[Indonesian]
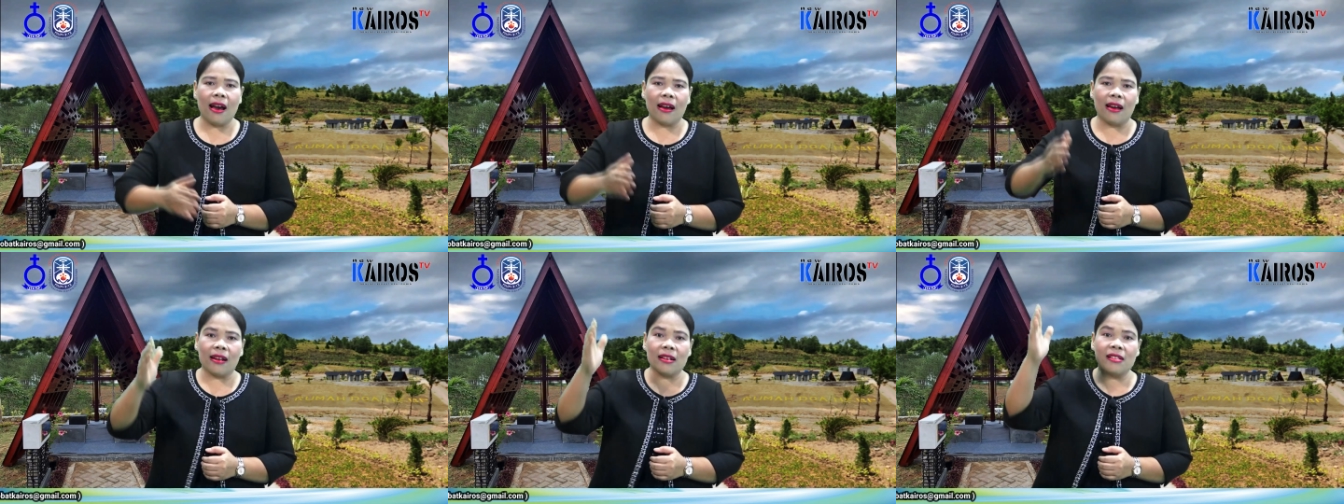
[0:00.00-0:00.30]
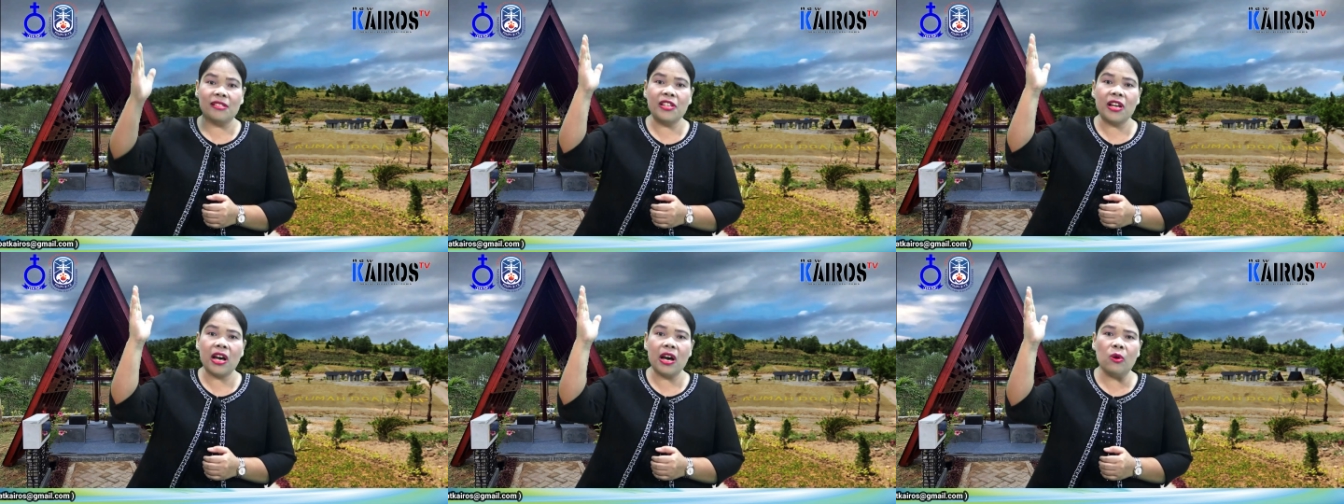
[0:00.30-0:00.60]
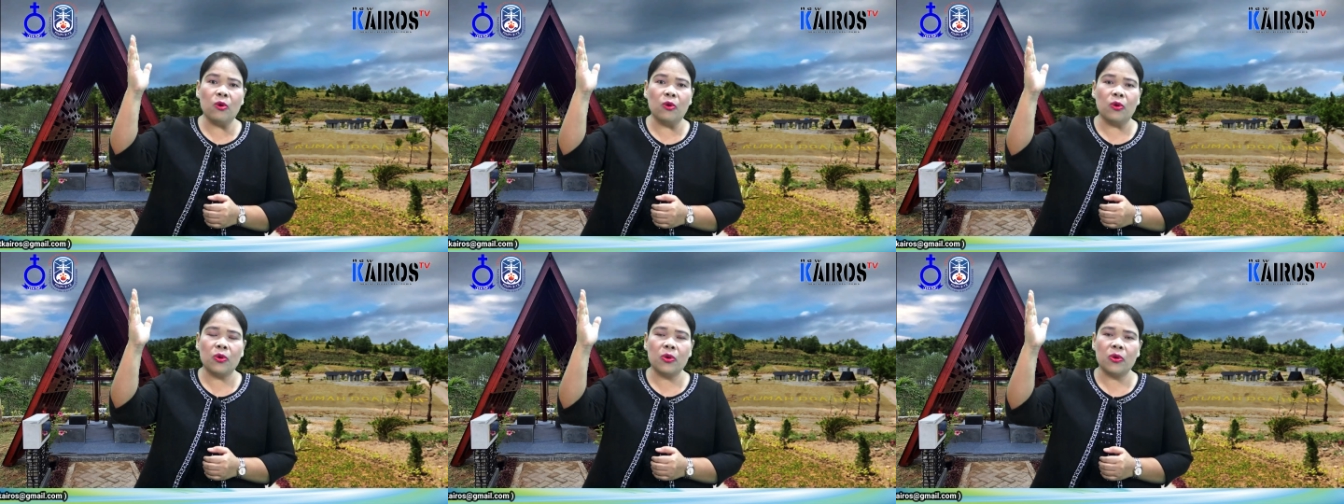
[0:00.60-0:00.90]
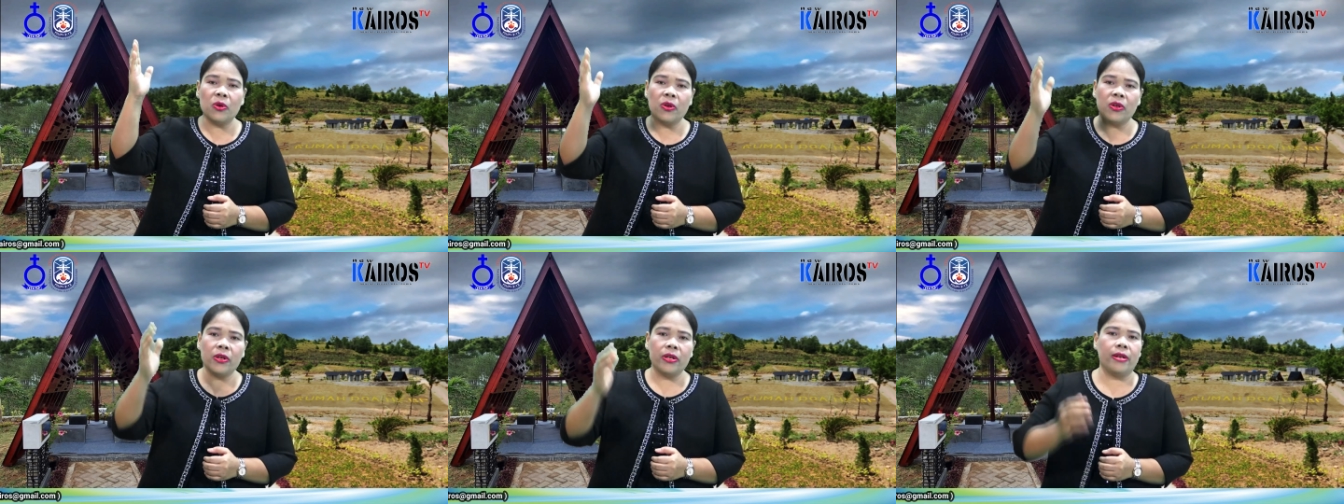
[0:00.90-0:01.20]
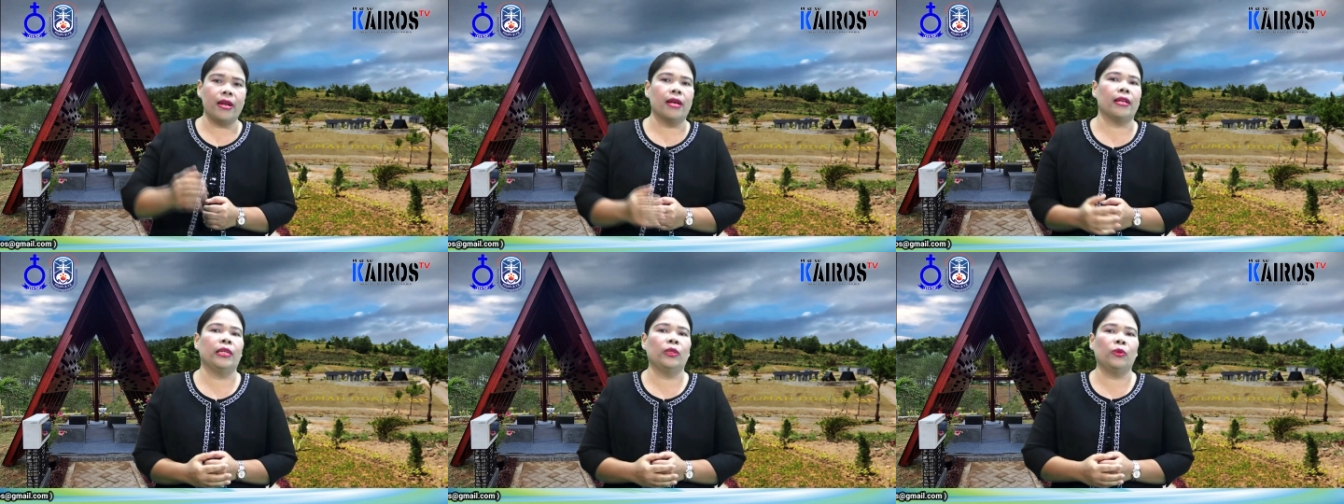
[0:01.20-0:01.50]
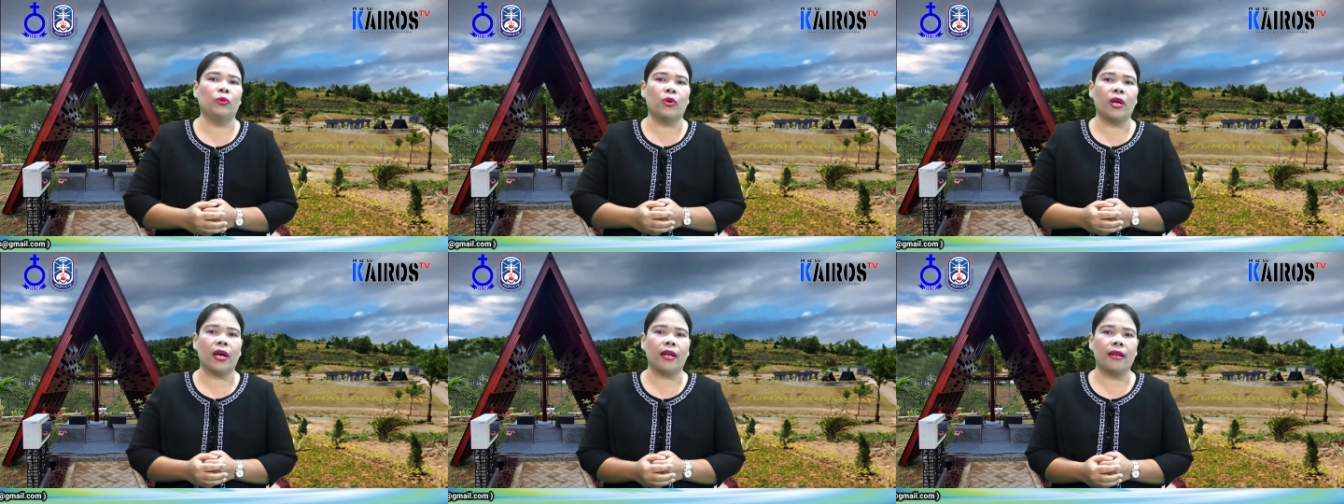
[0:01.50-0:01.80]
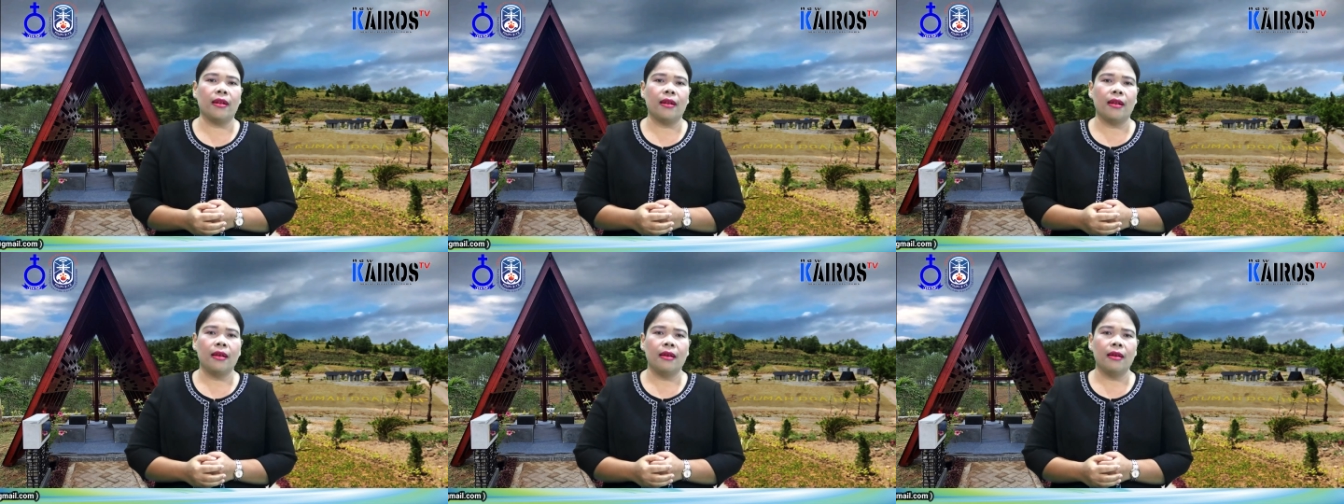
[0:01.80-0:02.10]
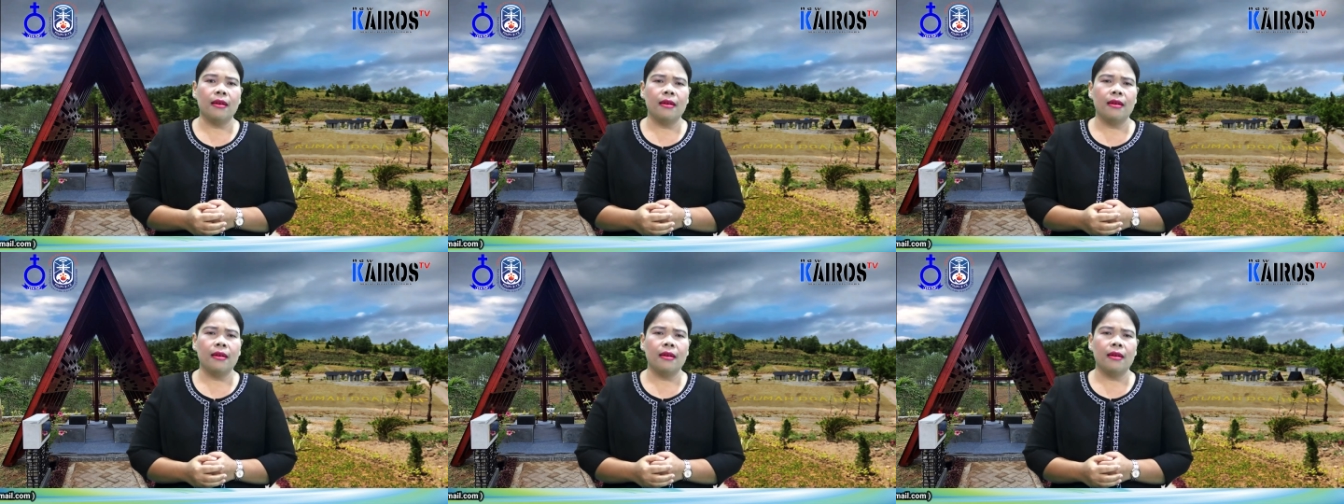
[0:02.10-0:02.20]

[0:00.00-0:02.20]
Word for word: agar jauh dari Tuhan.